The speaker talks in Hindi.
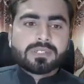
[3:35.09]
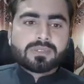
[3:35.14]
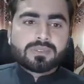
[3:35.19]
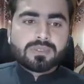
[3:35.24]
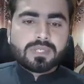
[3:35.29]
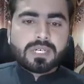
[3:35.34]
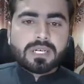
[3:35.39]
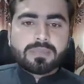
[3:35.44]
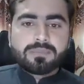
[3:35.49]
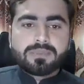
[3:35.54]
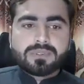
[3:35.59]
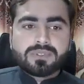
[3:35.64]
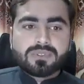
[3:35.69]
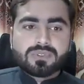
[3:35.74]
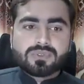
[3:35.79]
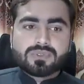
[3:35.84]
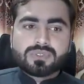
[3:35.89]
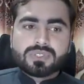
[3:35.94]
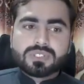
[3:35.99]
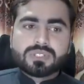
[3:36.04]
तो अब
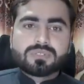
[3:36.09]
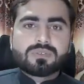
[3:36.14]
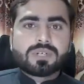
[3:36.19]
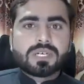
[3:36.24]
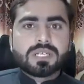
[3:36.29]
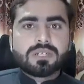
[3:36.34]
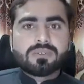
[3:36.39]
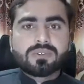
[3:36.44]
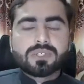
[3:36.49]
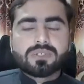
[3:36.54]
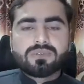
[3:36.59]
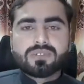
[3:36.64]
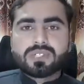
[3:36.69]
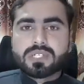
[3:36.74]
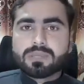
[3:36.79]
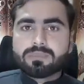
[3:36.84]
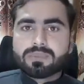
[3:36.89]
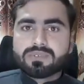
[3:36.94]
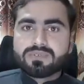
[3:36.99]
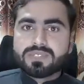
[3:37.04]
जो ज़ीरो वाले होंगे वो
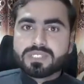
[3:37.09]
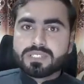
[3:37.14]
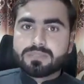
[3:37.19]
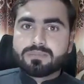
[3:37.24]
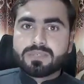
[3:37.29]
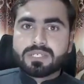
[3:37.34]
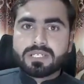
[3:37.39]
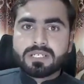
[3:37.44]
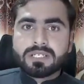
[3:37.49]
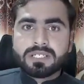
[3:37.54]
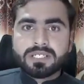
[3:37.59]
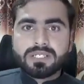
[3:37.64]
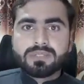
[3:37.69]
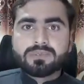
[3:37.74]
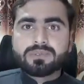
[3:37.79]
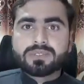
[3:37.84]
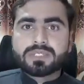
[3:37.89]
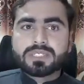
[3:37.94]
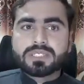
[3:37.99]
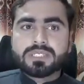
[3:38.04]
यहाँ पे विजिबल नहीं
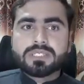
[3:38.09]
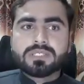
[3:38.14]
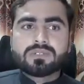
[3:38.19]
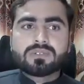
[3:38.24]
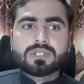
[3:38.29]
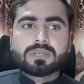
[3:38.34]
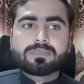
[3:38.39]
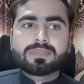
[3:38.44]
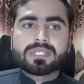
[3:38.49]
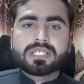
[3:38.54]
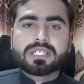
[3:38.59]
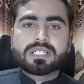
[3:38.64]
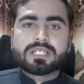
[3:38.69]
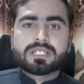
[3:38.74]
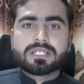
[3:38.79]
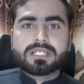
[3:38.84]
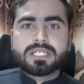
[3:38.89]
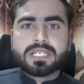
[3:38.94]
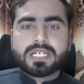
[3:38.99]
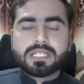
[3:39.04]
होंगे तो आपने क्या
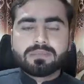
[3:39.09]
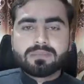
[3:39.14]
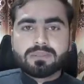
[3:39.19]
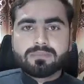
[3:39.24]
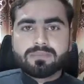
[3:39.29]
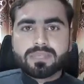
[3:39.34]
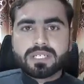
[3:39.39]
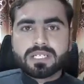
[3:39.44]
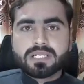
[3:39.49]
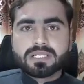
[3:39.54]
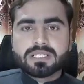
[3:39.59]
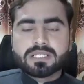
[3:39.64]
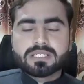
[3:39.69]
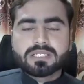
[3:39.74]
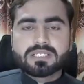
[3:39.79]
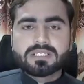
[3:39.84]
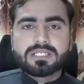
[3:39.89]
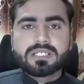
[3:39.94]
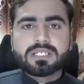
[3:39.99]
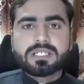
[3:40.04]
करना है एडमिन पैनल के
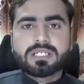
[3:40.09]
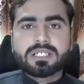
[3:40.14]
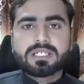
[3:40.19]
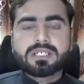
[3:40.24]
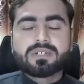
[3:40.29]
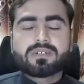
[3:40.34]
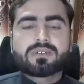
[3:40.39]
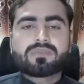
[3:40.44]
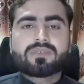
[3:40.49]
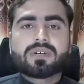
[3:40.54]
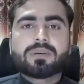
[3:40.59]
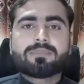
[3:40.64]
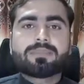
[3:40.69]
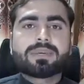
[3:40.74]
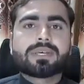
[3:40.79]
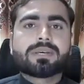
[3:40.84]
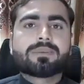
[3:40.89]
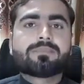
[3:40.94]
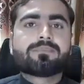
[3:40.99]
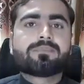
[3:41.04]
अंदर जाना है और वहाँ
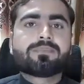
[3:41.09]
पे